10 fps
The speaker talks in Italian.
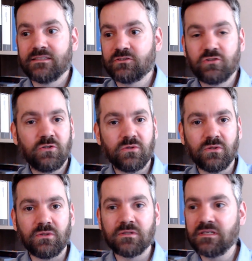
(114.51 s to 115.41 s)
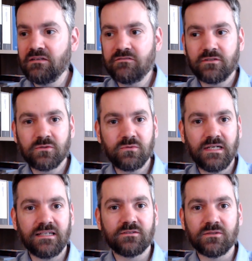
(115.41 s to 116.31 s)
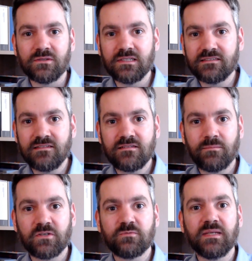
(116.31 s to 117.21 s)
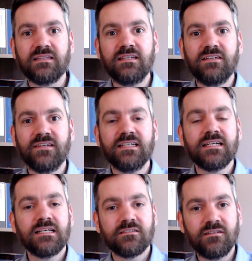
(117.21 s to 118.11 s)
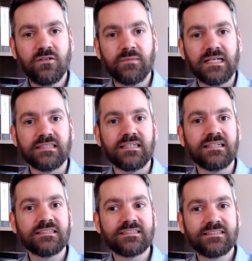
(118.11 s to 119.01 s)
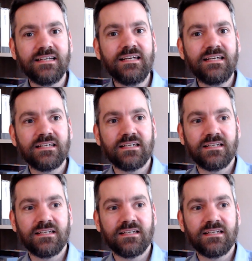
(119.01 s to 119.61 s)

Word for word: solo, infortunato e senza prospettive, si domanda se